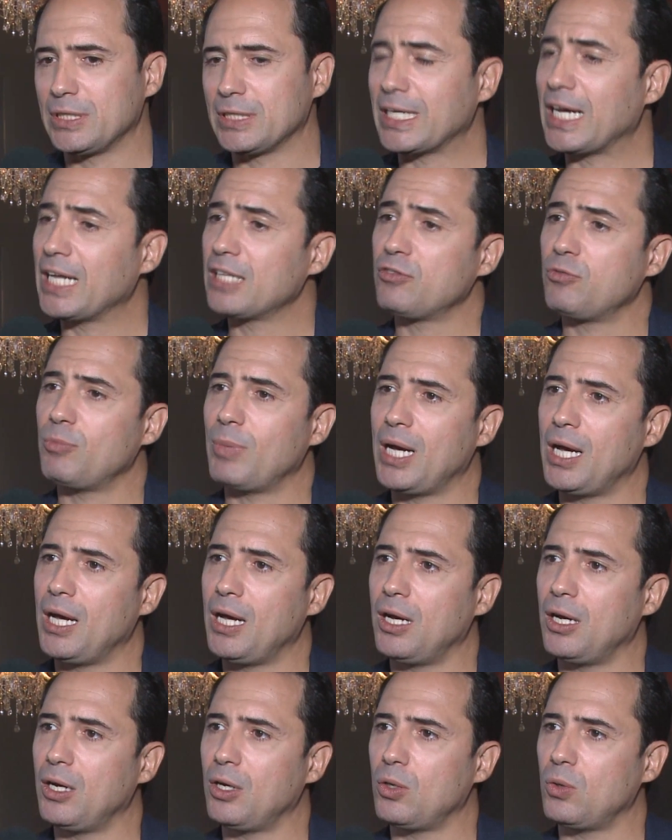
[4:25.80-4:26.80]
تتعاطف
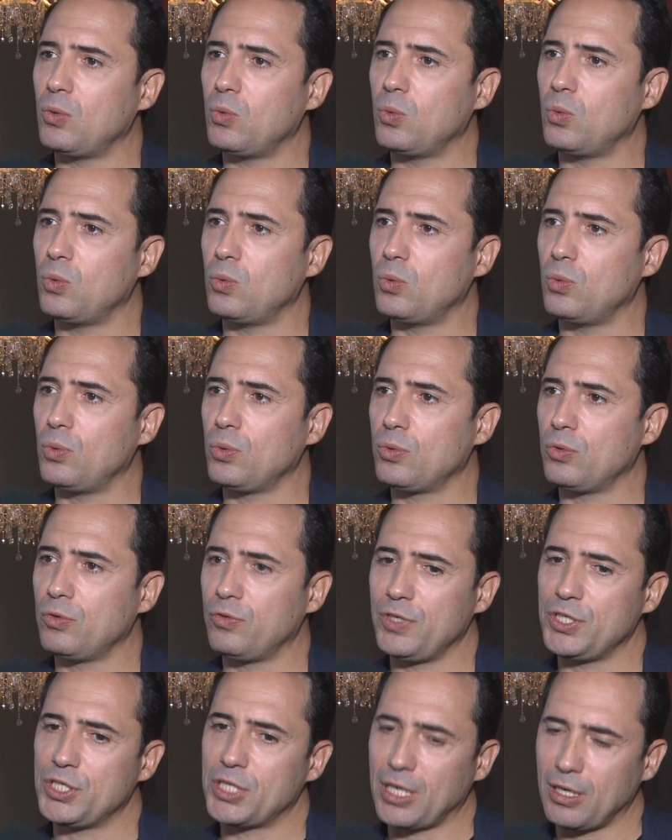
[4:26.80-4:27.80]
معها ويكون
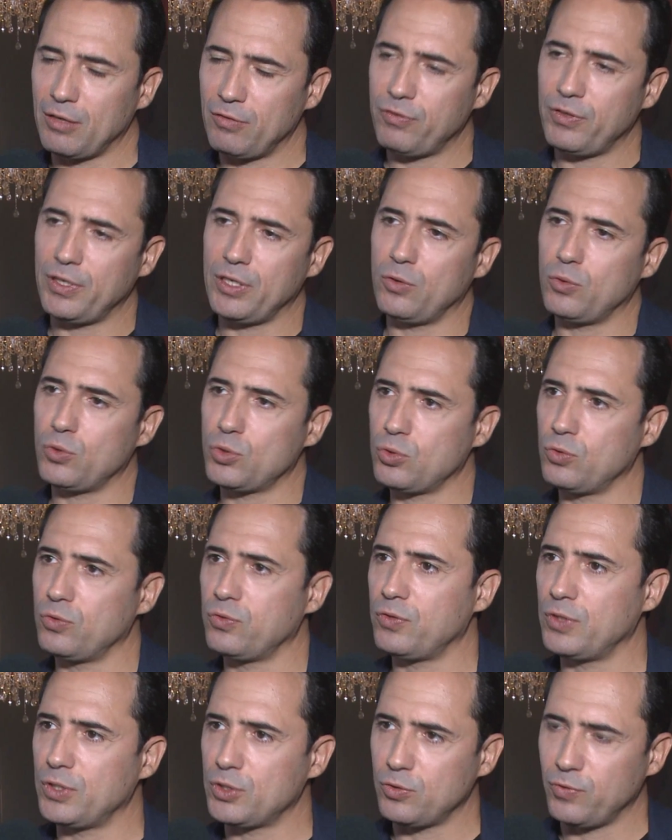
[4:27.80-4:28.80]
في شغف انه
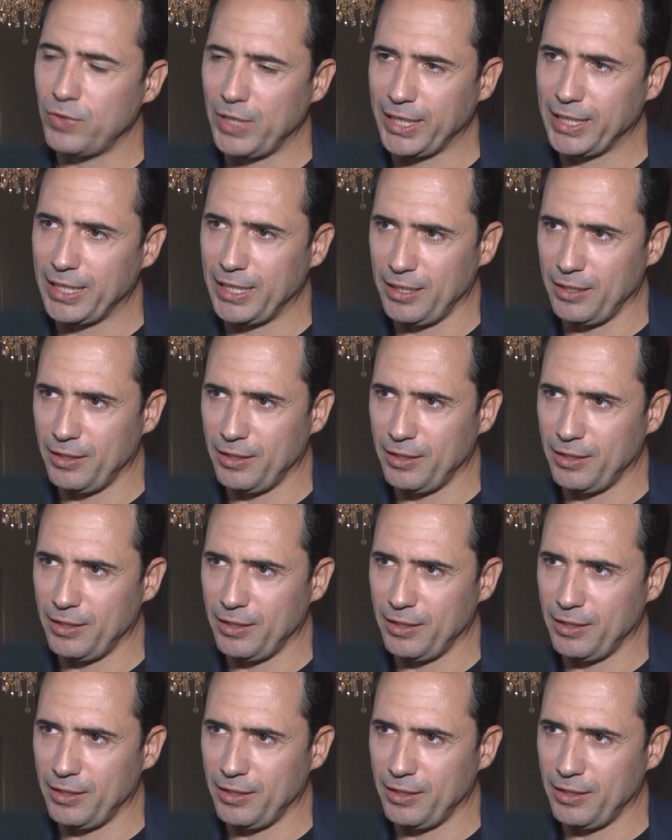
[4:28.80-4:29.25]
تشوف تشوف الحكايه